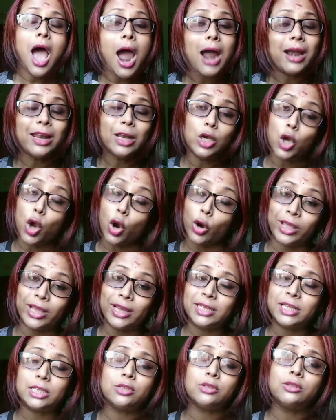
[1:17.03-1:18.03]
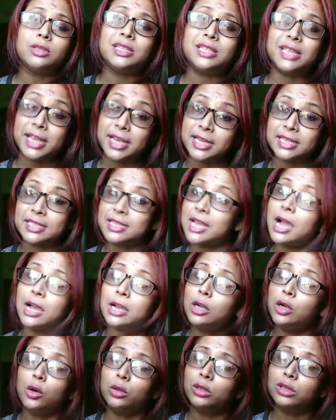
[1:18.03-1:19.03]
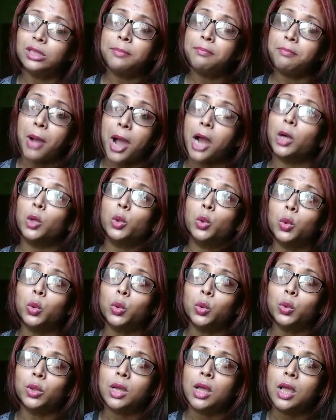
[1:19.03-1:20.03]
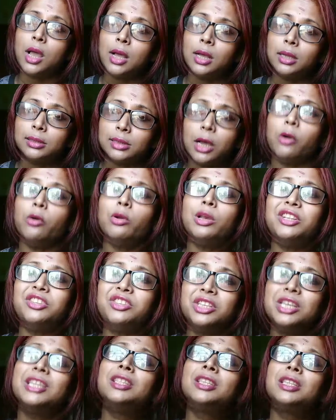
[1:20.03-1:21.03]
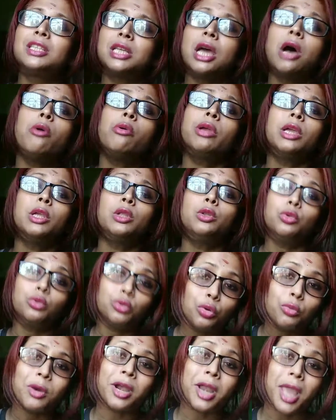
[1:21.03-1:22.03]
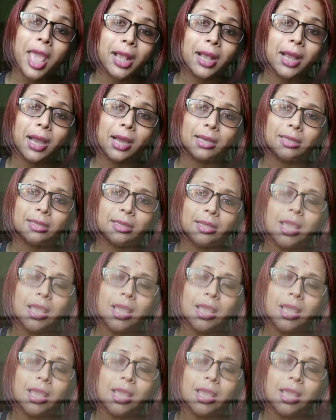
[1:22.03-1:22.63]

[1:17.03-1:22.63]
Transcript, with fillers: আর লড়াইটা যদি ঠিকঠাক লড়তে পারো তাহলে জিতটাও কিন্তু তোমার একার